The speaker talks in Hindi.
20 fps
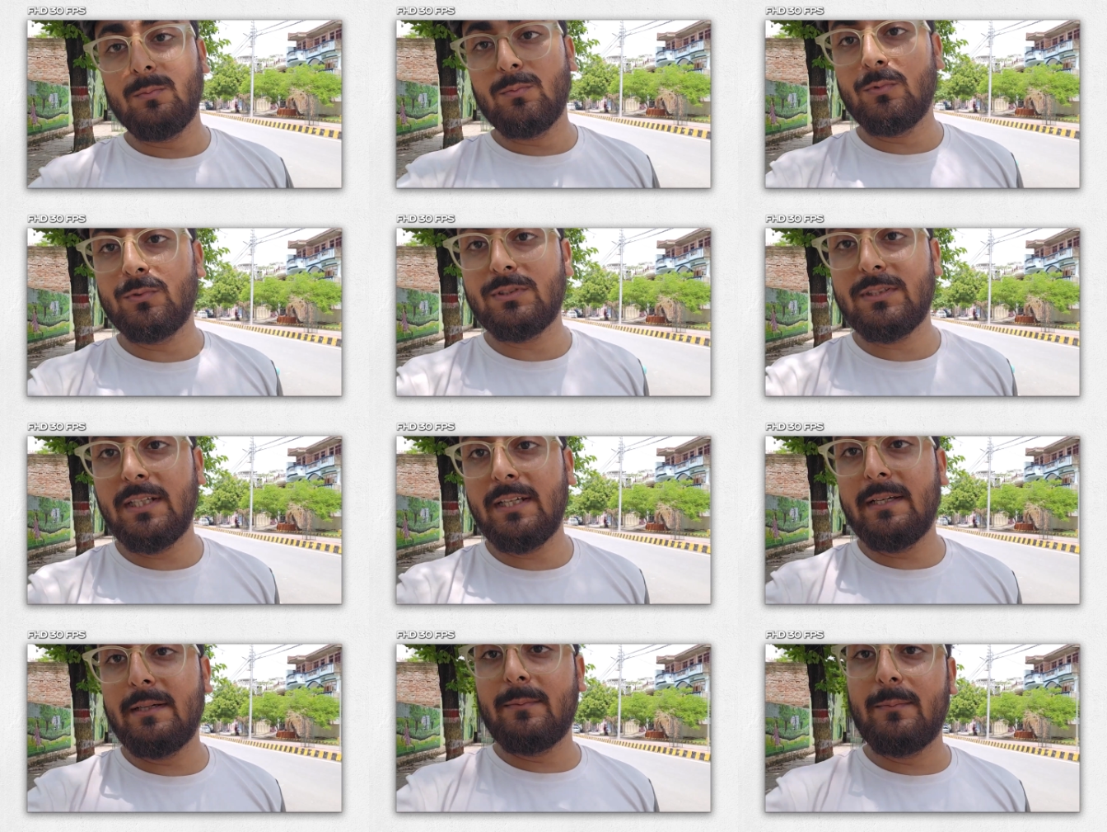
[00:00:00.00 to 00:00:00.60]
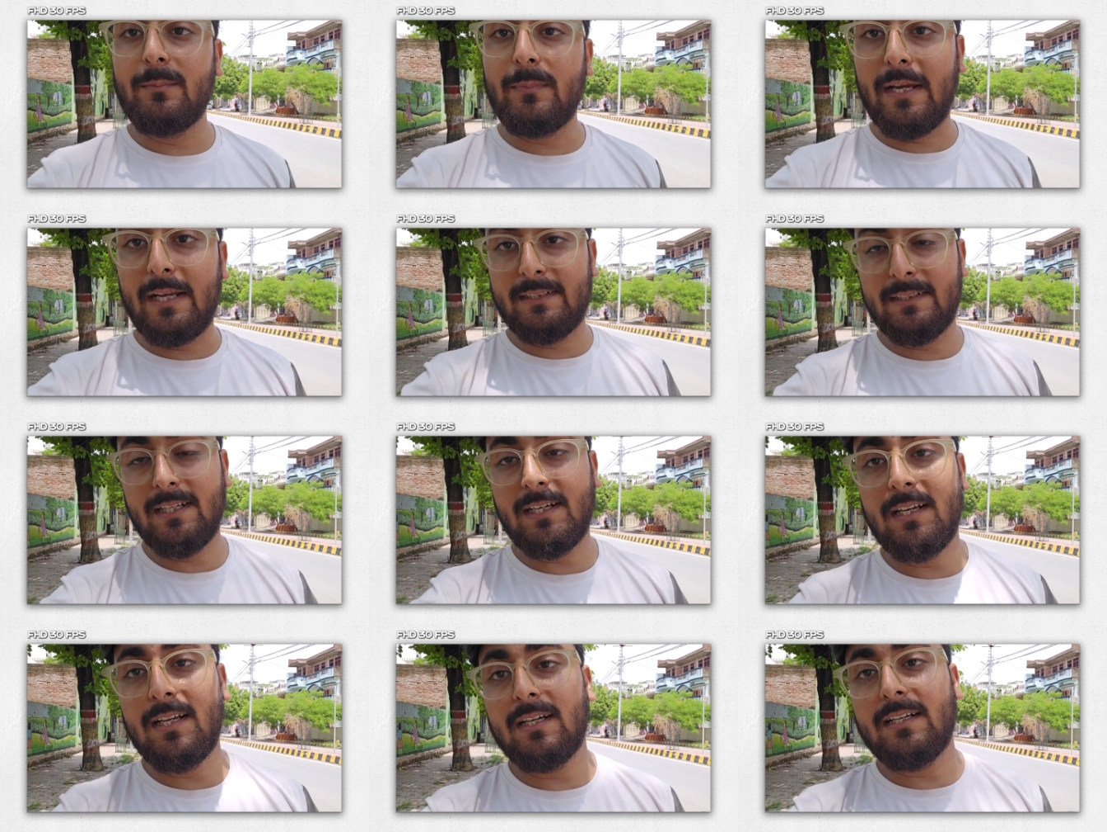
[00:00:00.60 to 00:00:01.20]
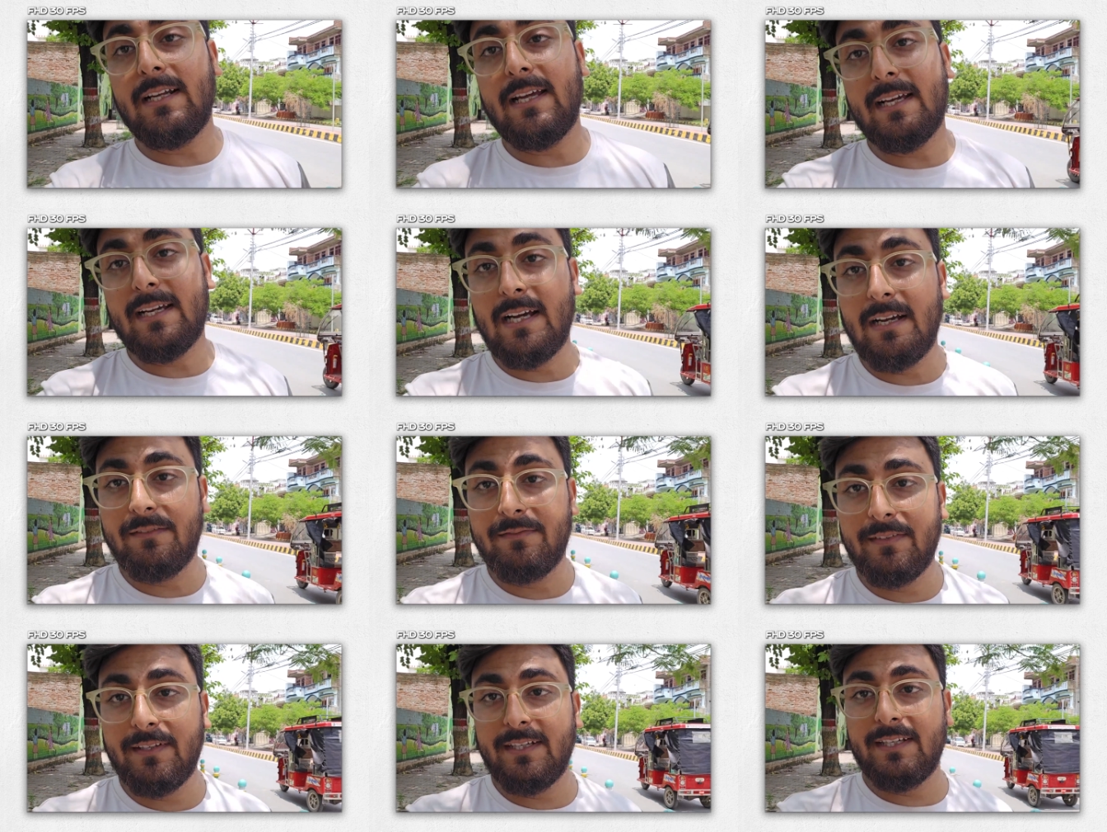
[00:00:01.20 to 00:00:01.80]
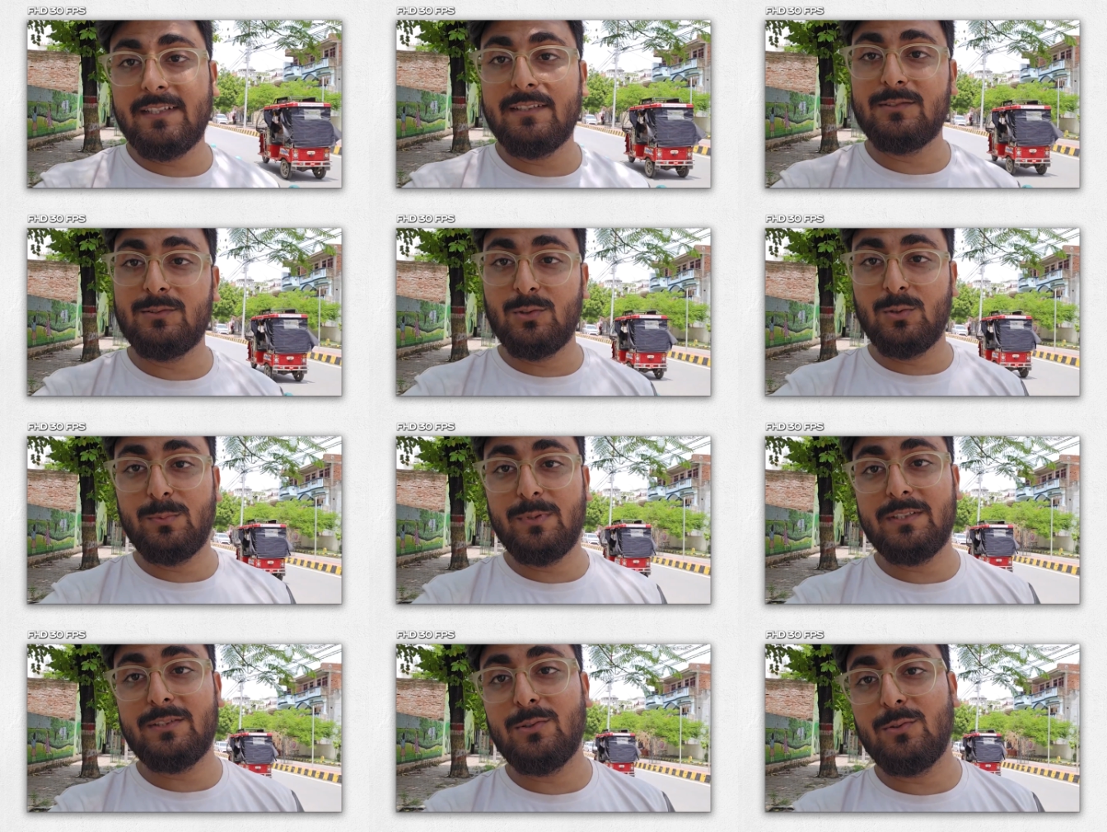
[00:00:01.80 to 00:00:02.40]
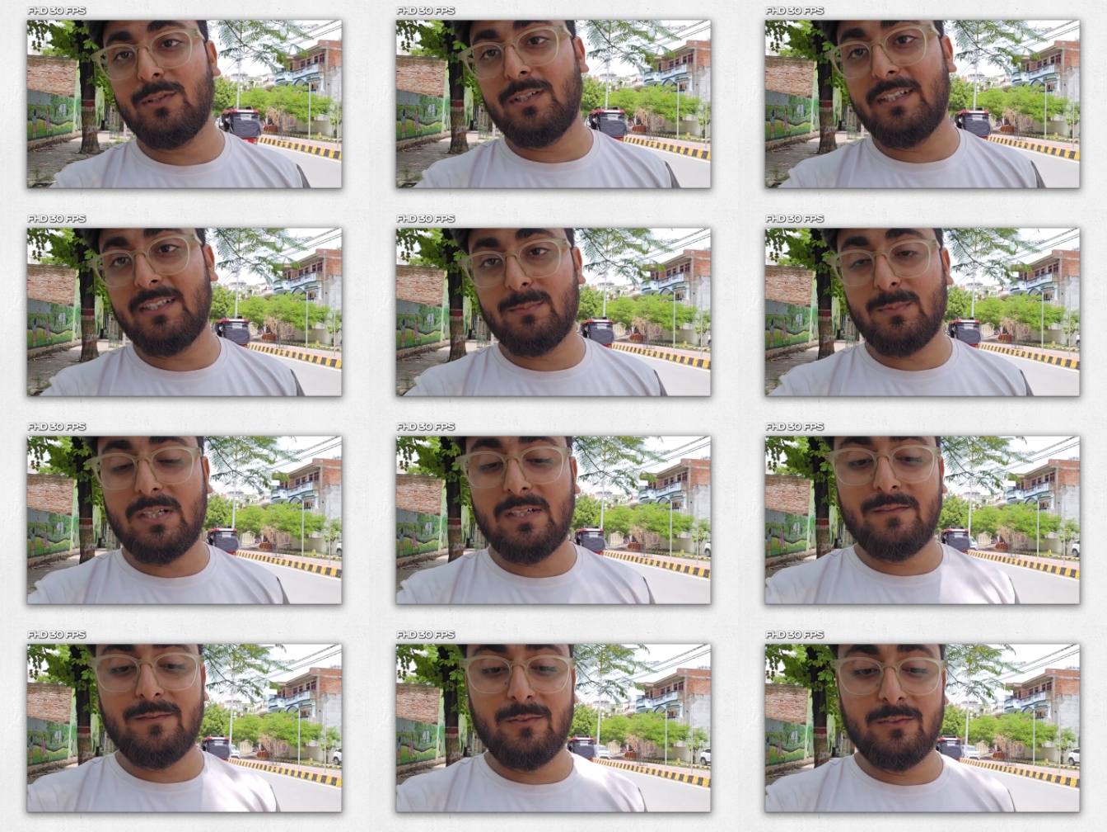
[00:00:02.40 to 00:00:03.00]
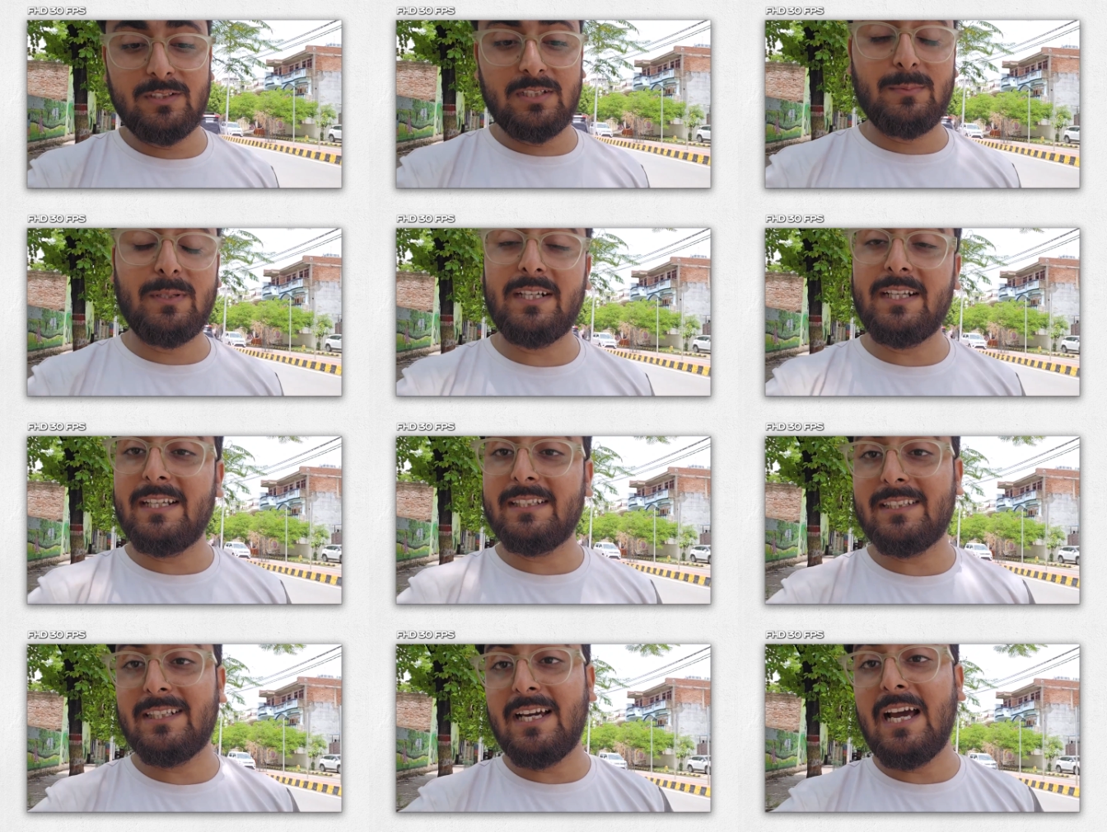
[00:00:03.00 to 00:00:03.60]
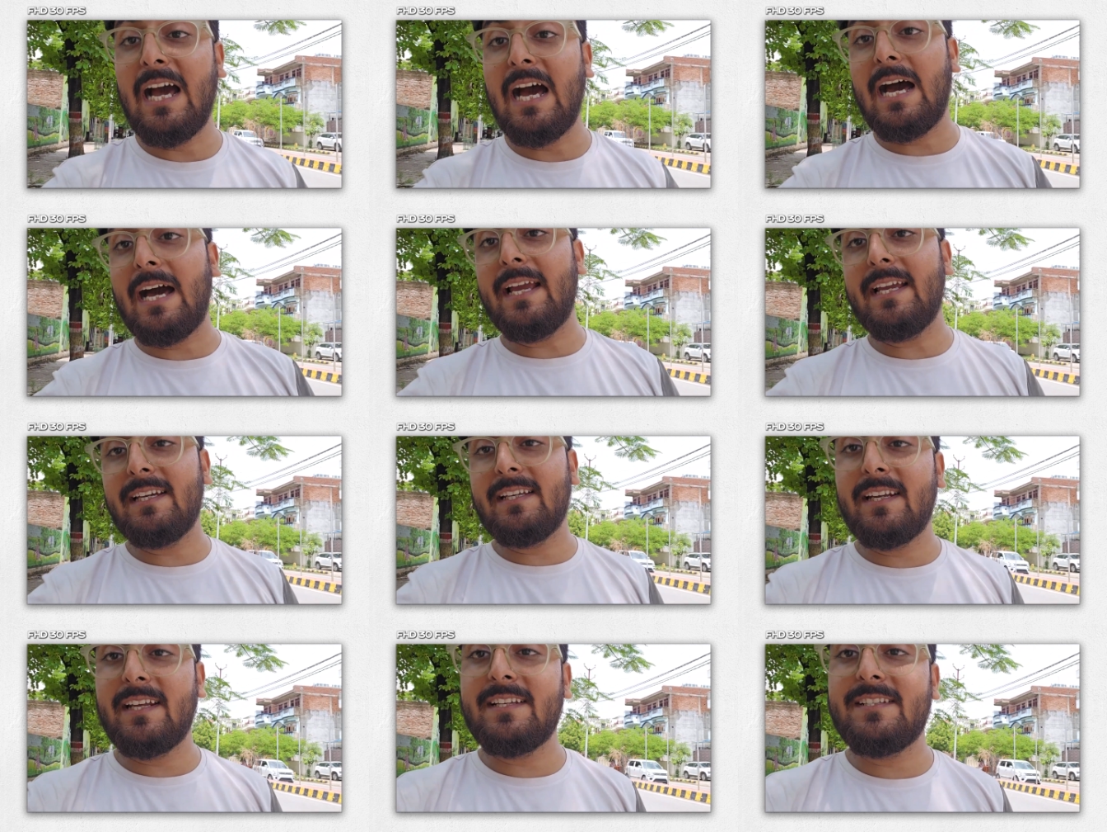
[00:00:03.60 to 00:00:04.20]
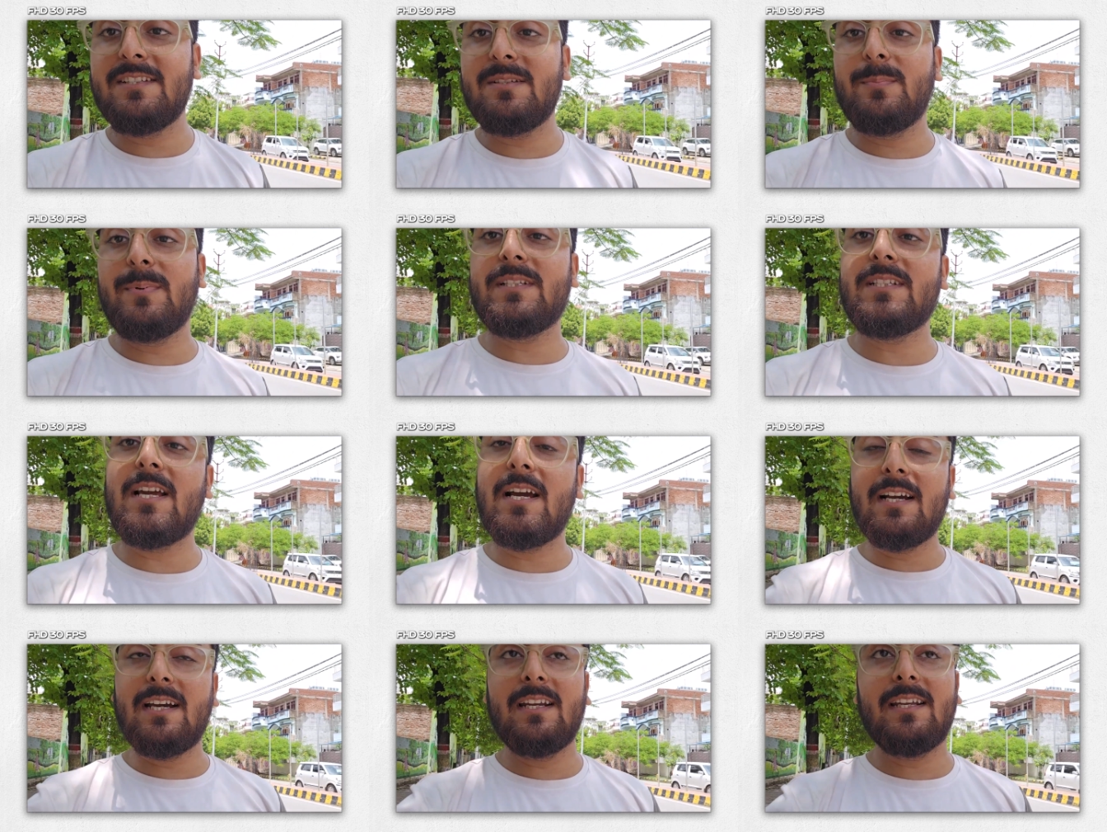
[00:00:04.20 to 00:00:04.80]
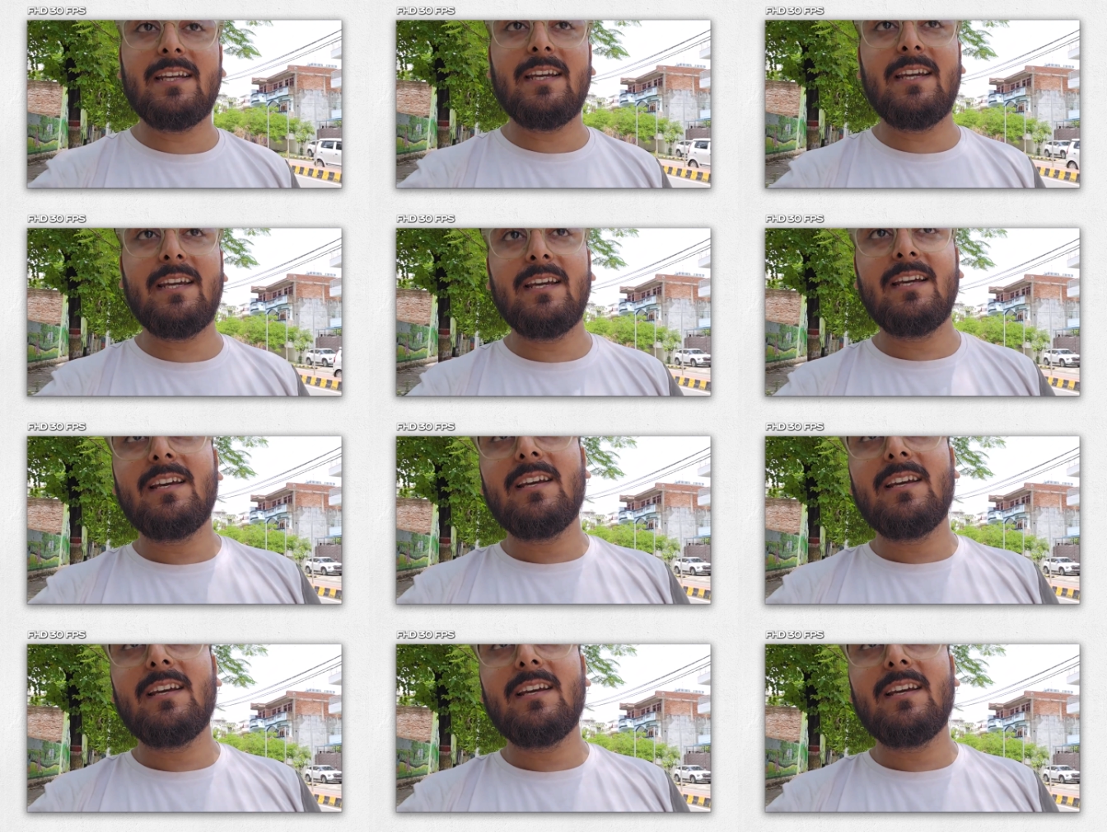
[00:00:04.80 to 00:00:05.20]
मुझे बेहतर लग रहा है काफ़ी जो भी छोटे स्मार्टफोन थे बट इतना हाई रेंज पे जा कर के